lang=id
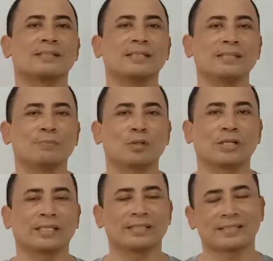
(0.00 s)

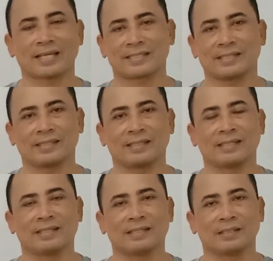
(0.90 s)
dimonetisasi.
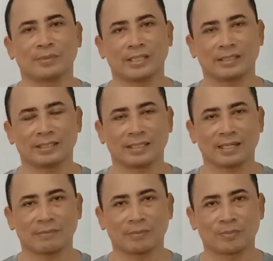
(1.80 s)
Kemudian
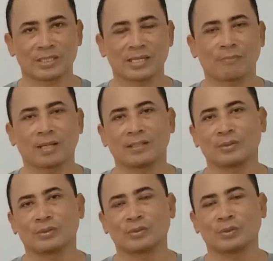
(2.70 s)
kita
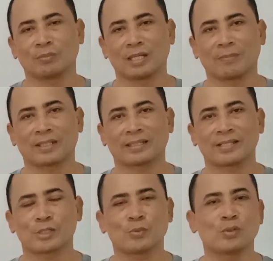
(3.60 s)
mempersiapkan untuk
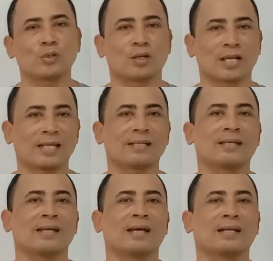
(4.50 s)
mendapatkan 10 dolar
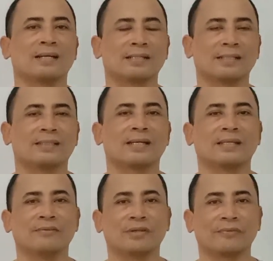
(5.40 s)
agar kita
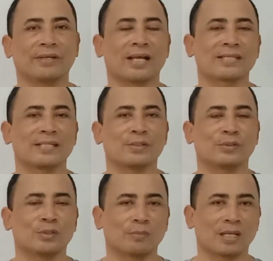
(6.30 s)
diverifikasi
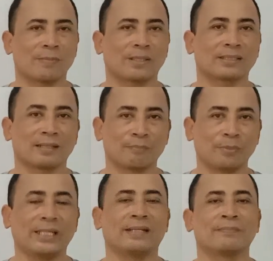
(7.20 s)
untuk mendapatkan
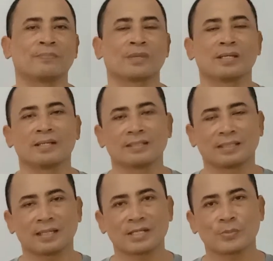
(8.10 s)
PIN.
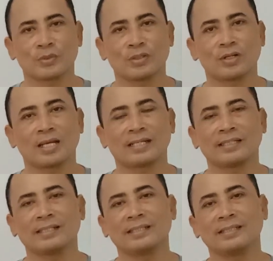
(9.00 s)
Setelah 10 dolar
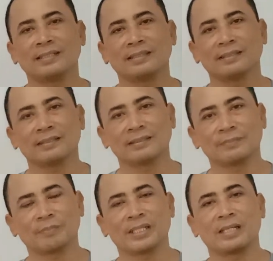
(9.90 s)
ini
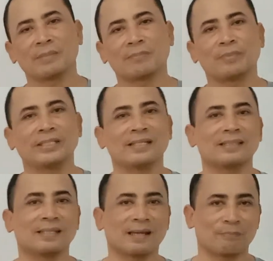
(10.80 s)
pengiriman
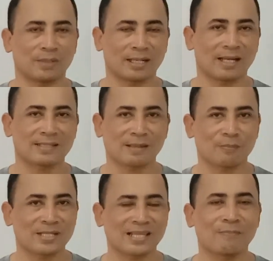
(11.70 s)
PIN-nya tidak pernah
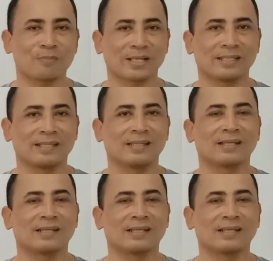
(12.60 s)
sampai-sampai